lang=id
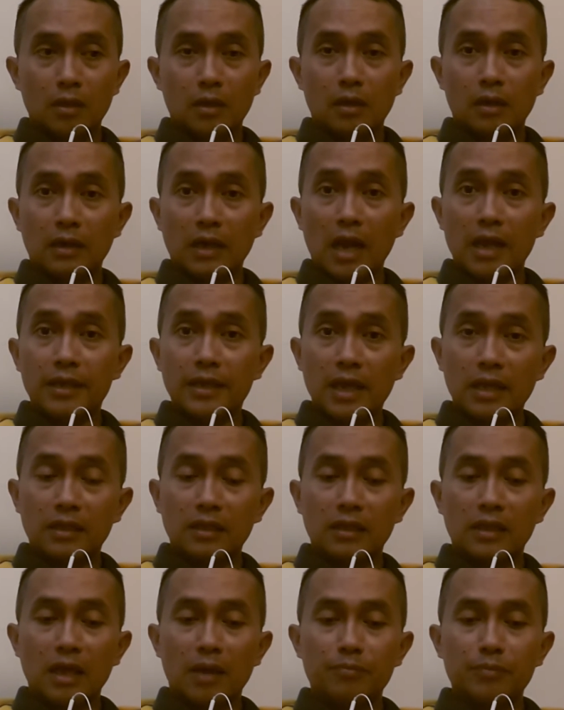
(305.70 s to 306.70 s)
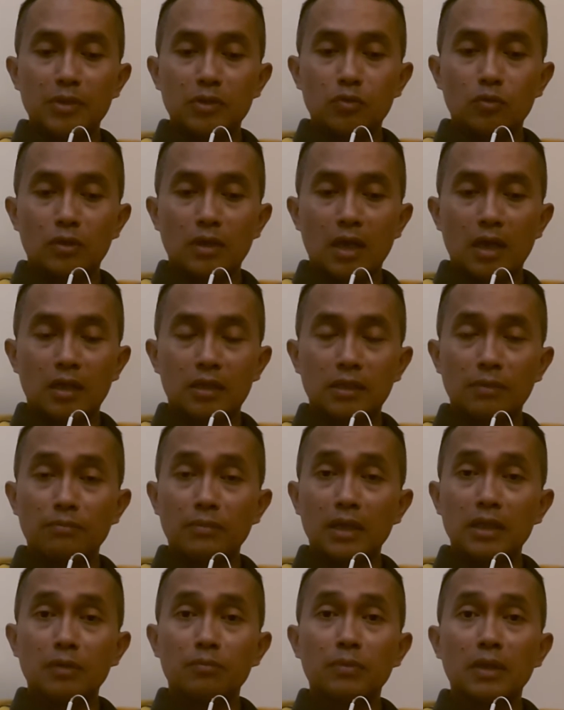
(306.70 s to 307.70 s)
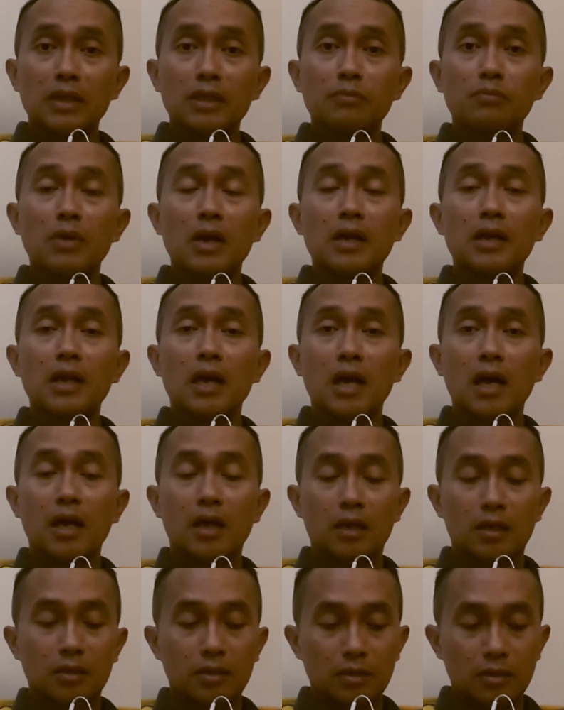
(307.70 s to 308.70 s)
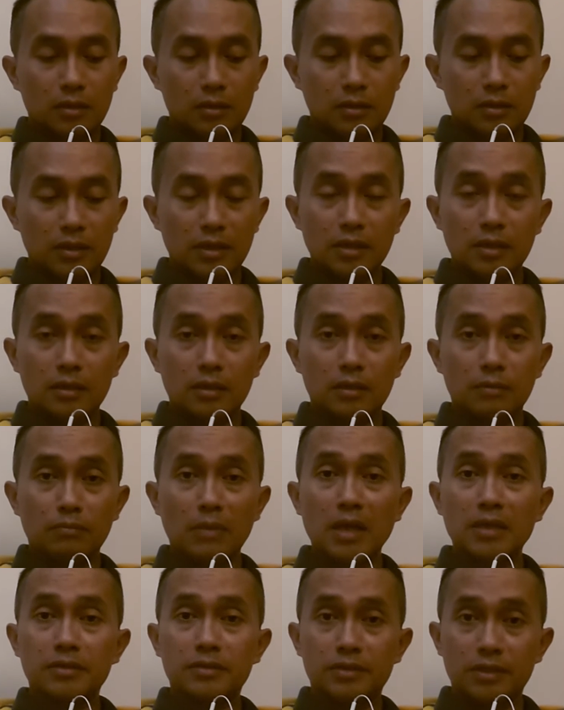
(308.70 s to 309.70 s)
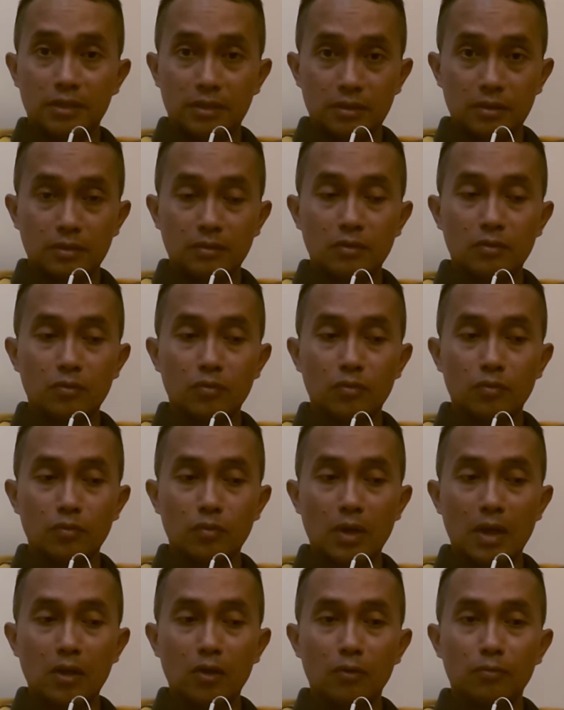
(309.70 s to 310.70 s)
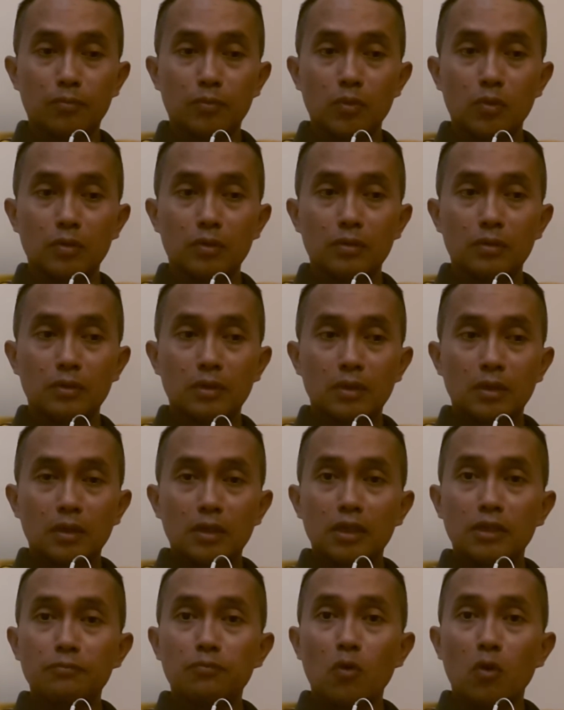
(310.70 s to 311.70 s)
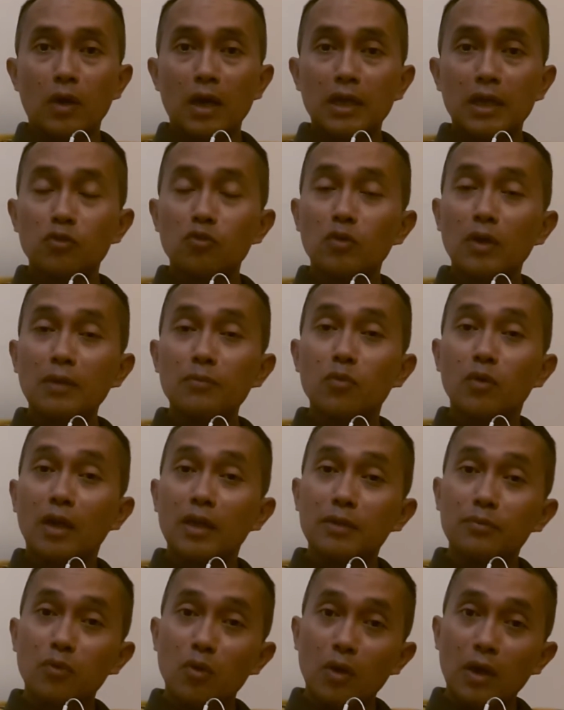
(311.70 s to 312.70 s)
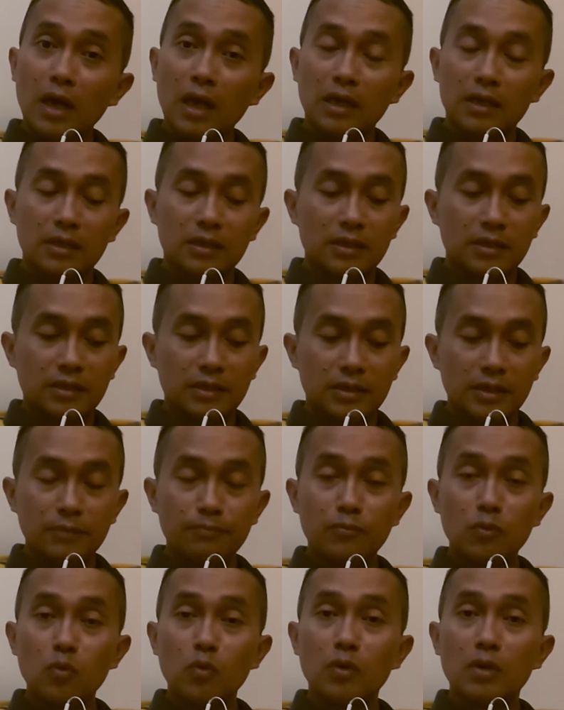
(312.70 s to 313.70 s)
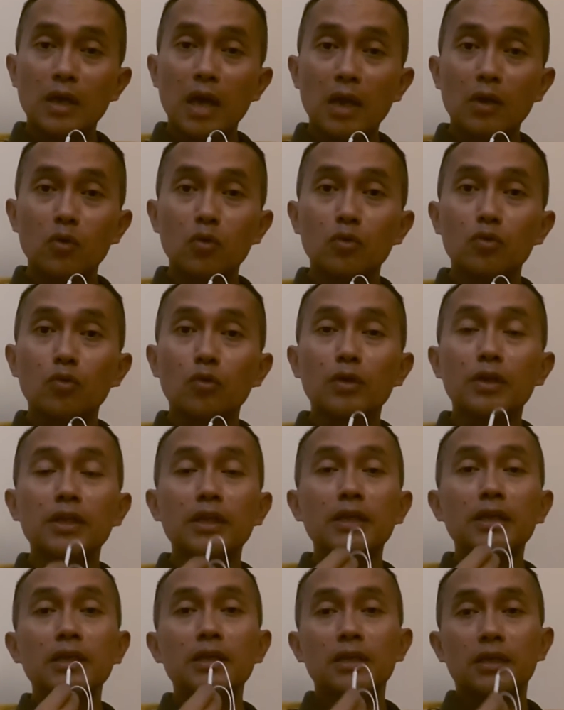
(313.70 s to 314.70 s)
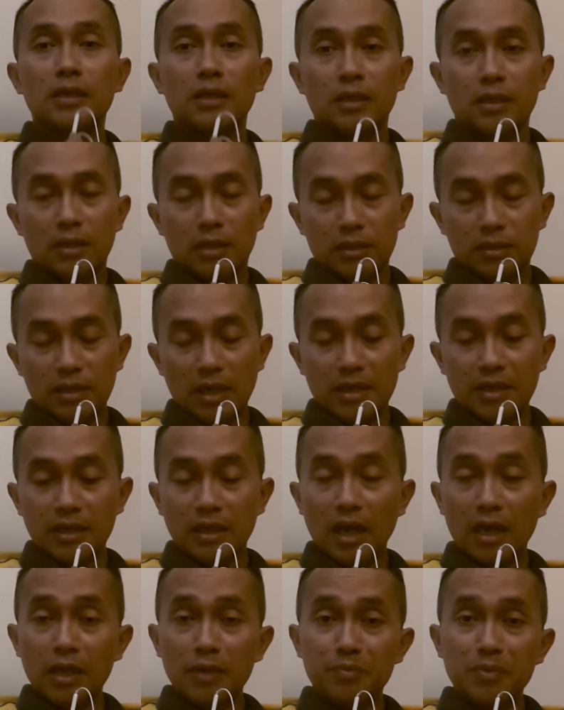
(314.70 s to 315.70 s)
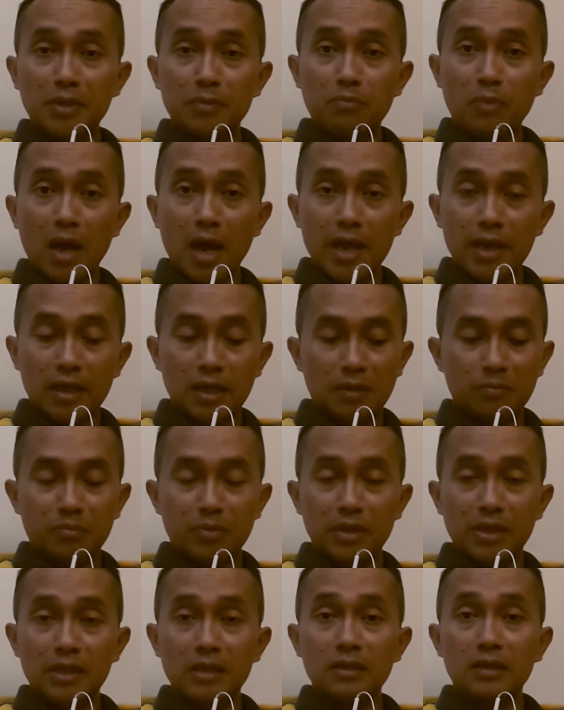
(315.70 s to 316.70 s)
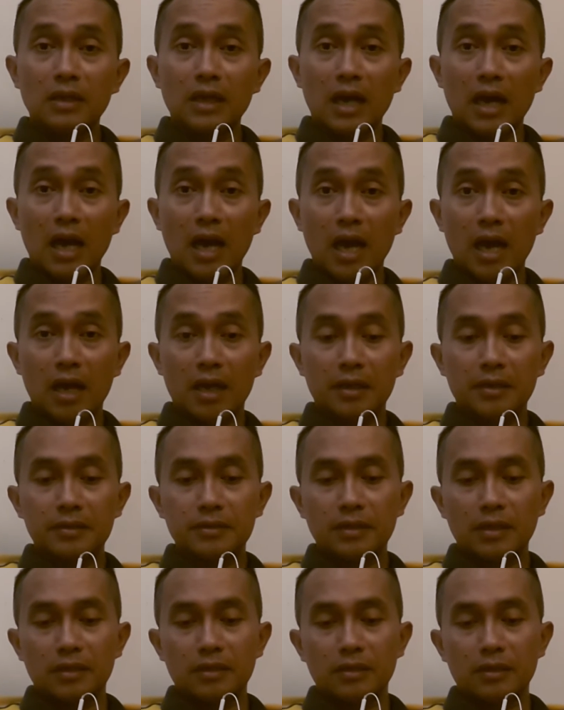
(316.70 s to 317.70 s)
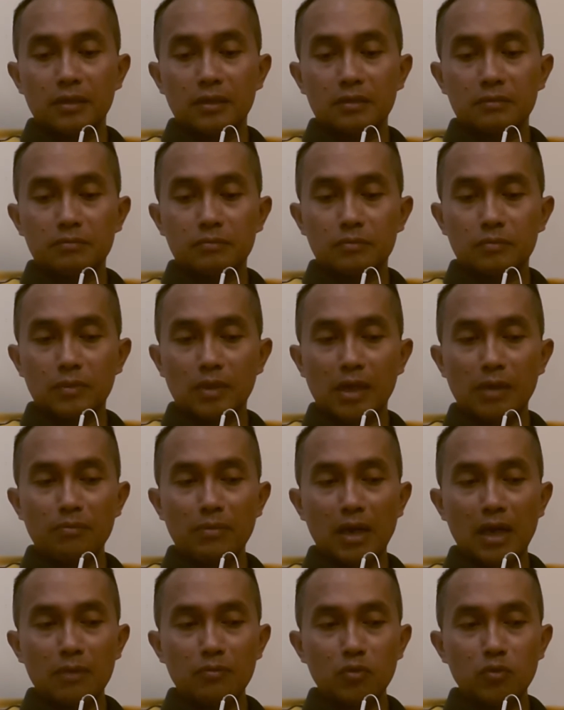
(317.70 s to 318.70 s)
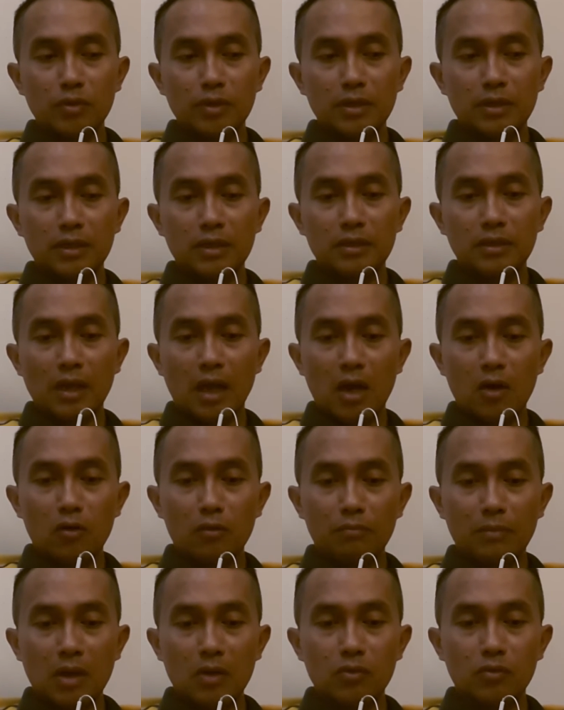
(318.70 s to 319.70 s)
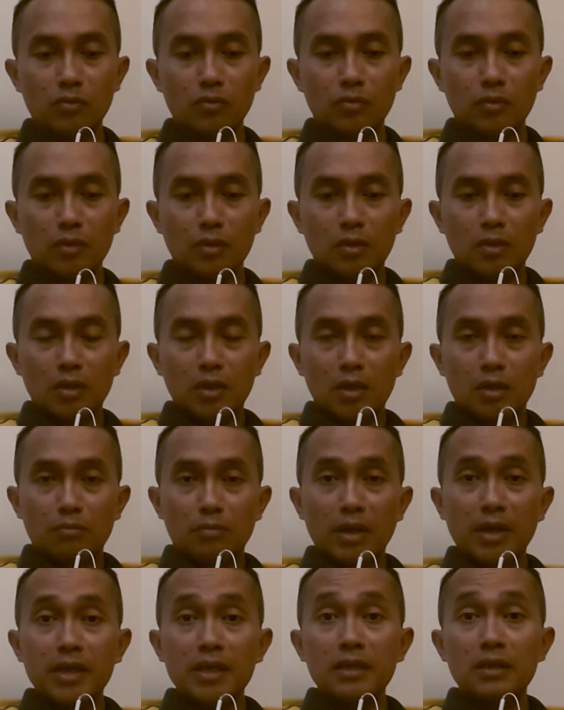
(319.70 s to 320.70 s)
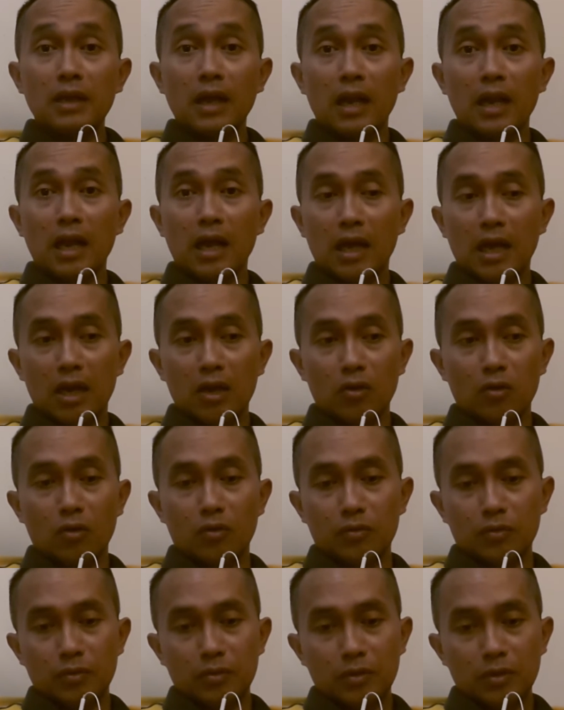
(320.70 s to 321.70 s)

rakyat tetapi juga tempat-tempat ibadah masjid walaupun dibongkar itu kan bukan dibongkar dipugar untuk di jadikan lebih baik, lebih indah. Jadi bagaimana mungkin Ahok mau menghina lah kalau